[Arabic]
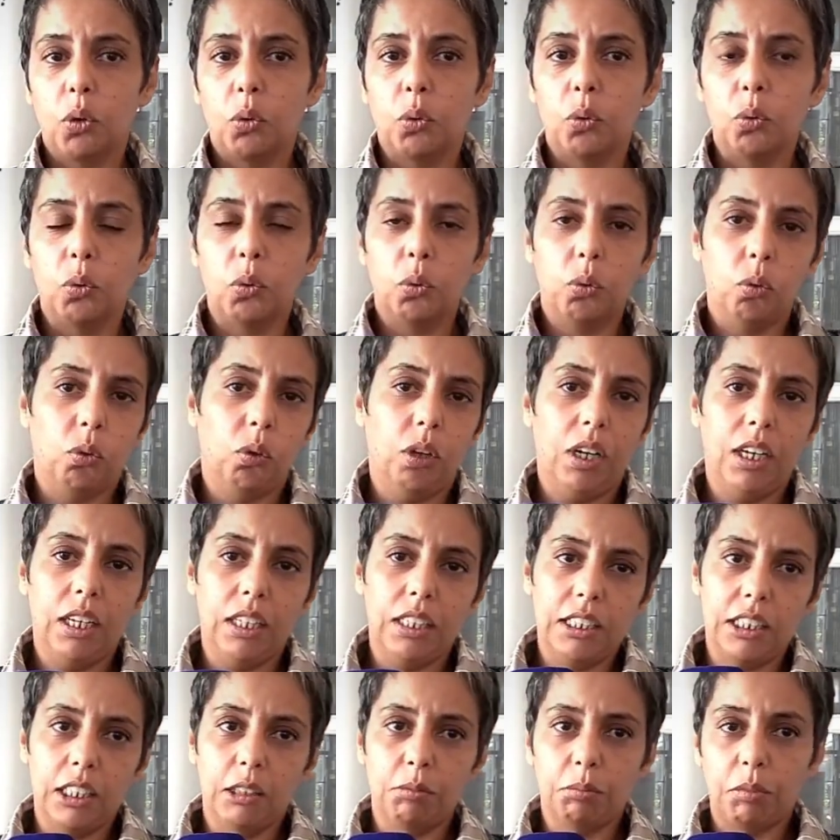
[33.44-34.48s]

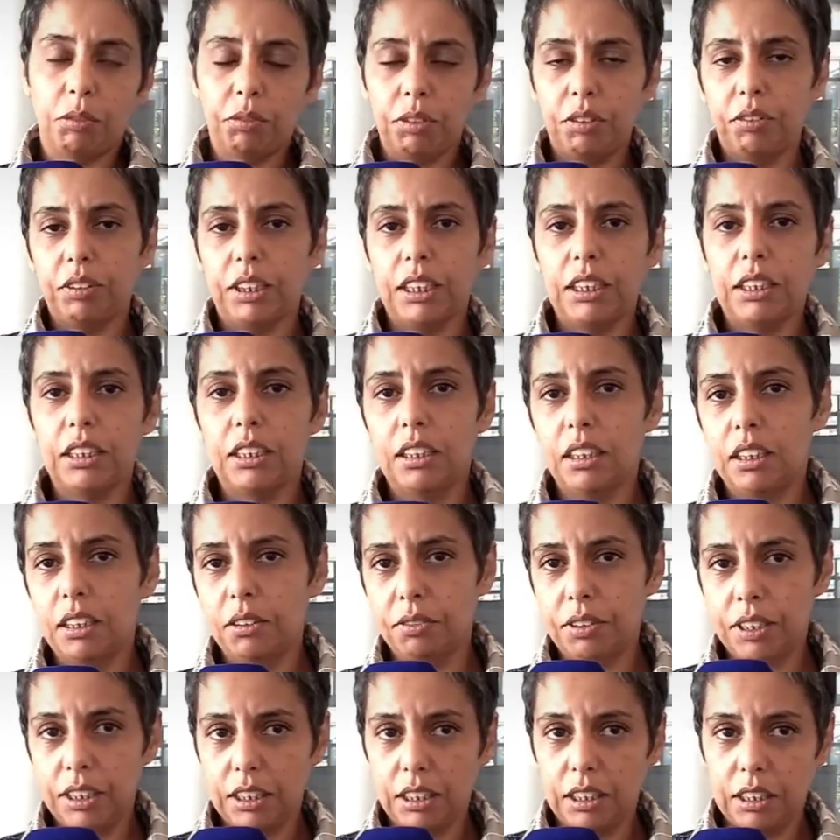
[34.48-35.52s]
وحاليا من فيفري اللي
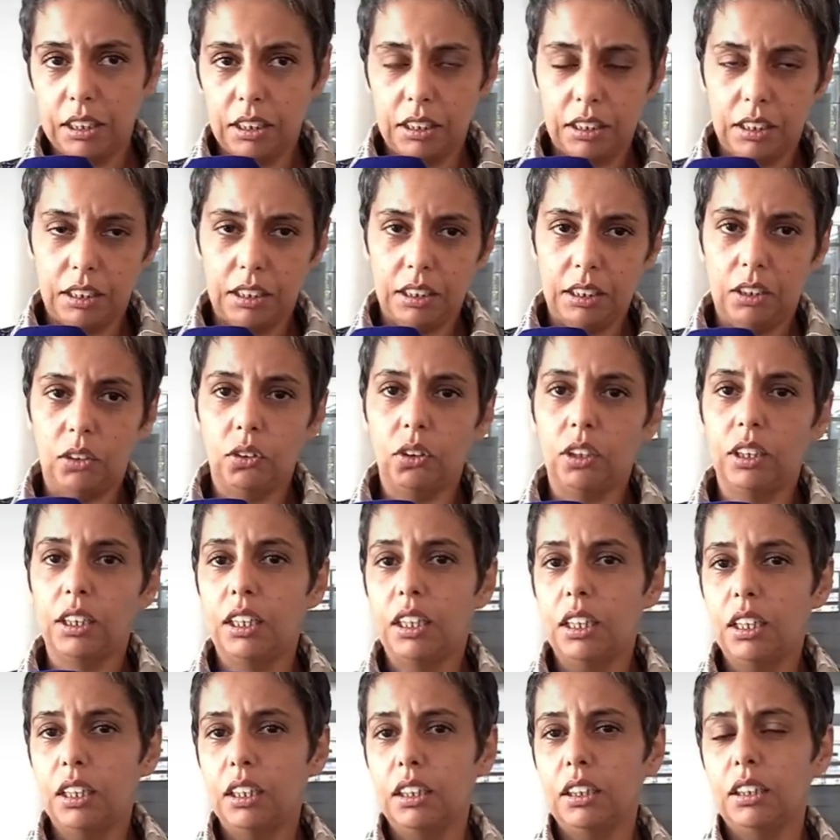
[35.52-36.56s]
فات
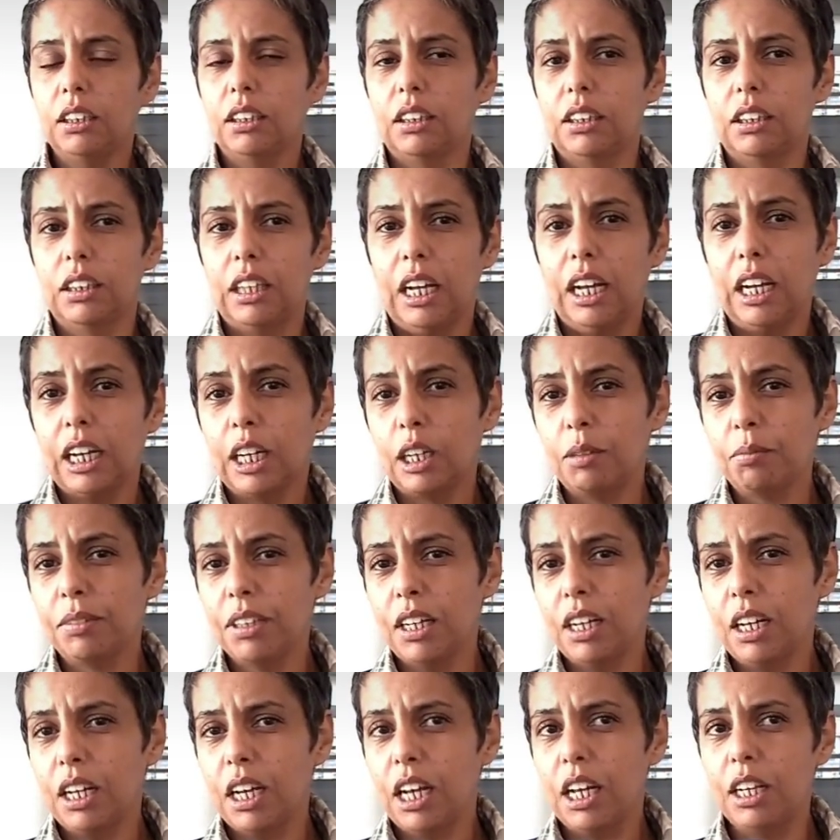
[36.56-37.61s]
لدركا
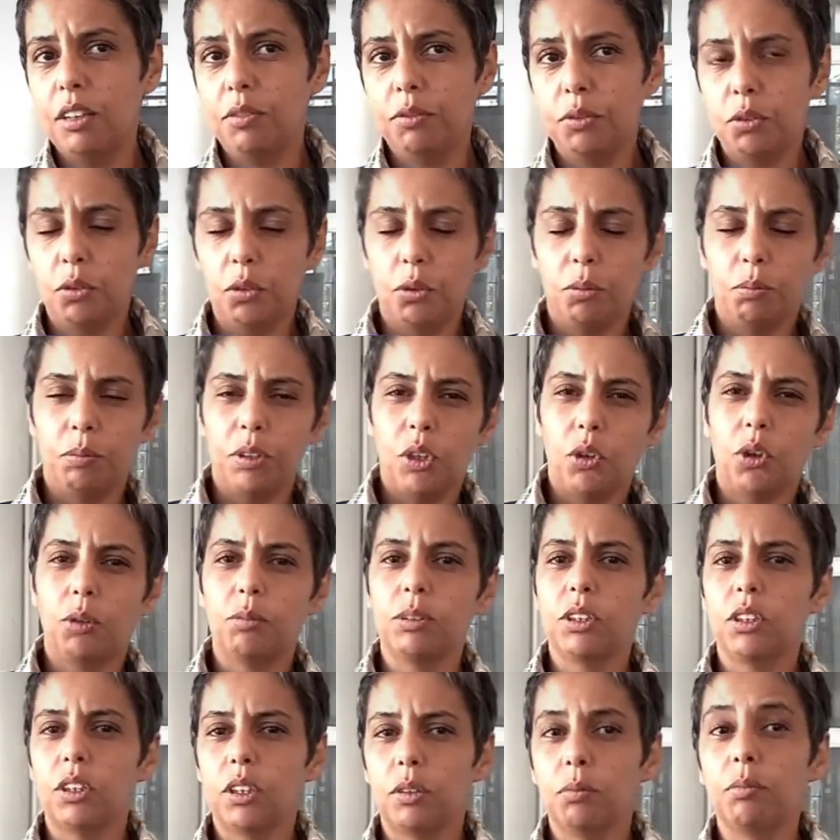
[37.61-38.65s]
عقمنا
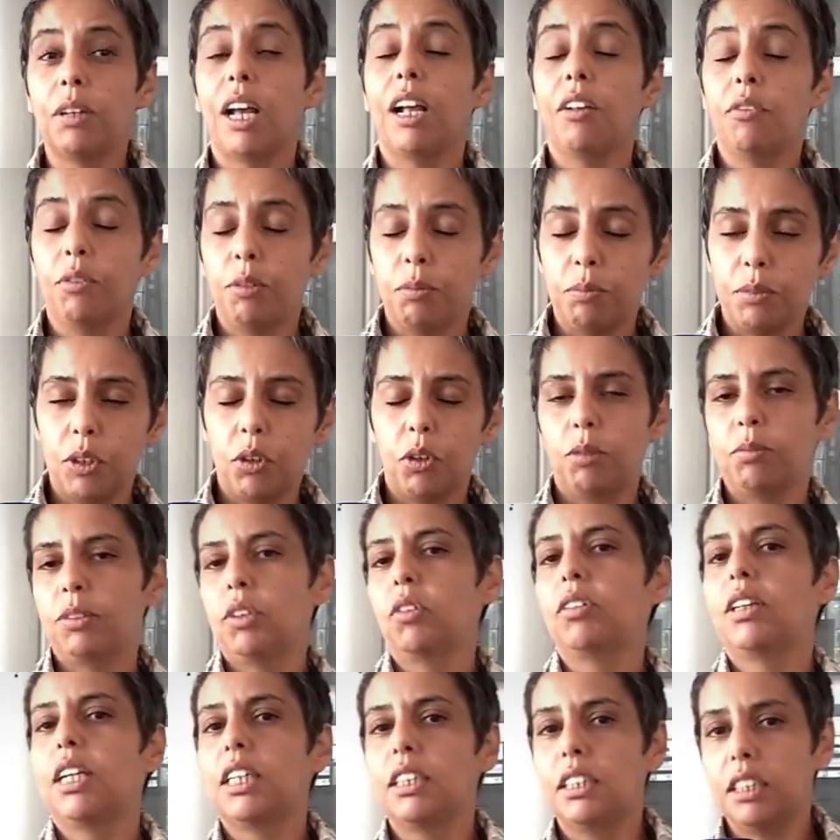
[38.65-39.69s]

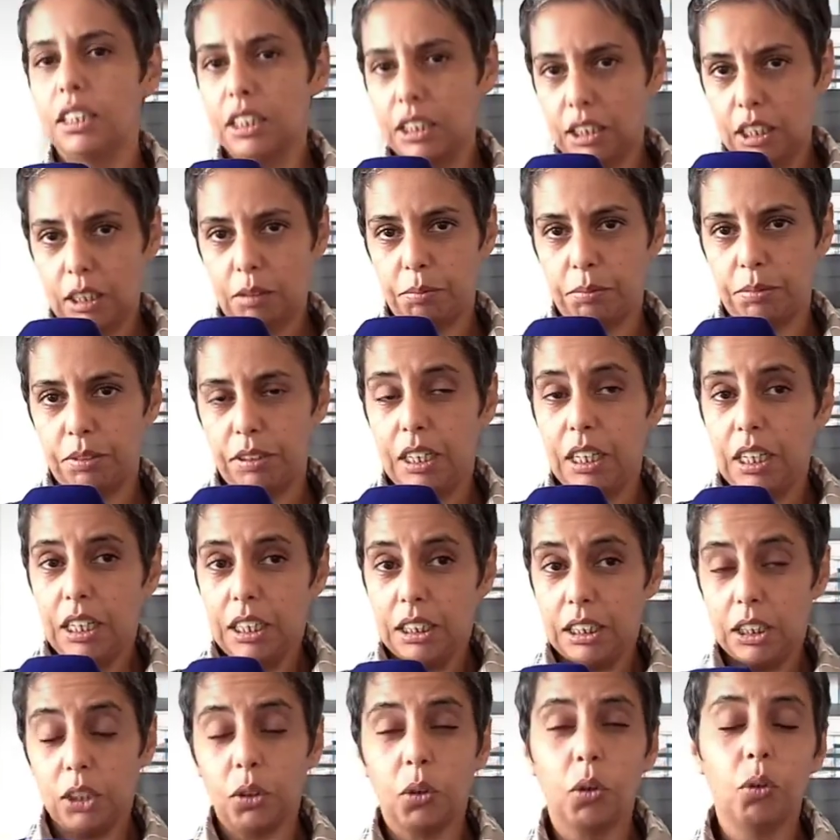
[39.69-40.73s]
1135 كلب
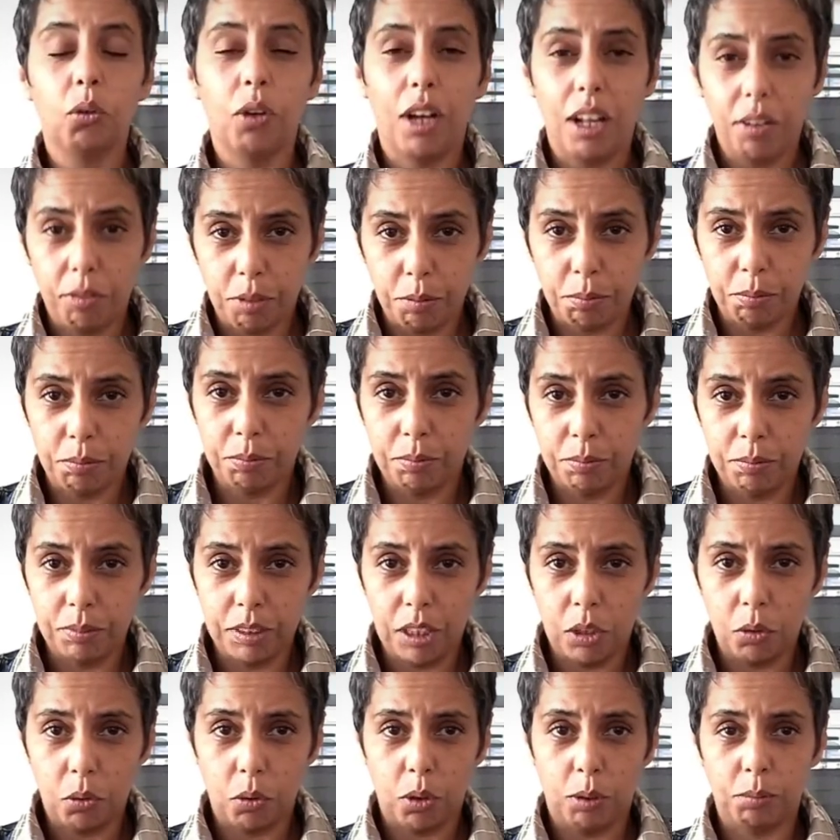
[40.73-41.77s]
كي نقولوا
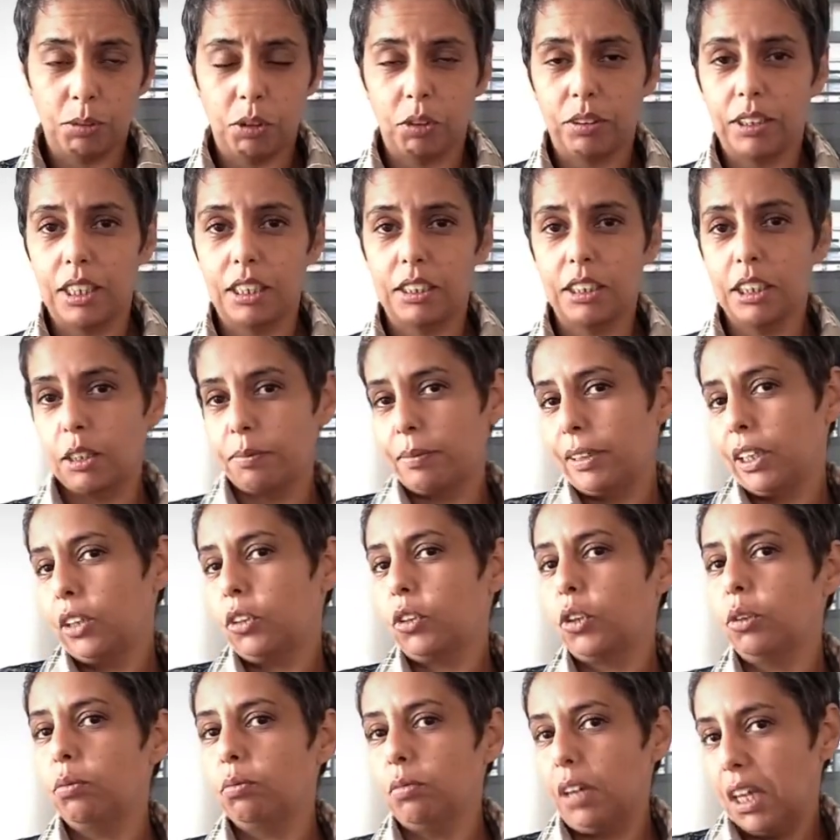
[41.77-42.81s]
1135 تبان
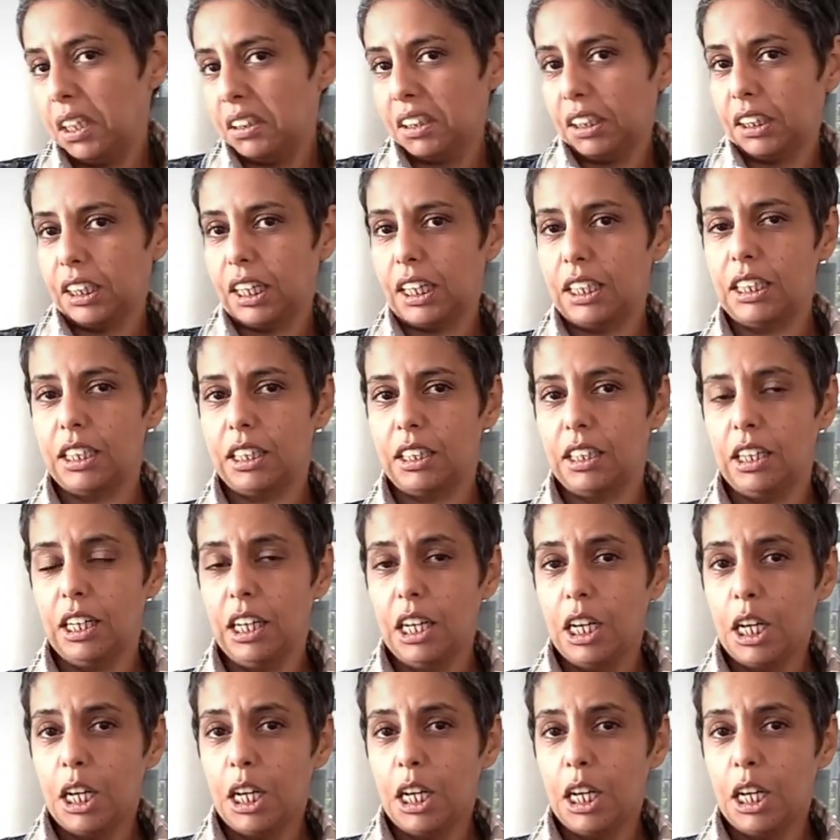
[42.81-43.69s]
لكم عدد قليل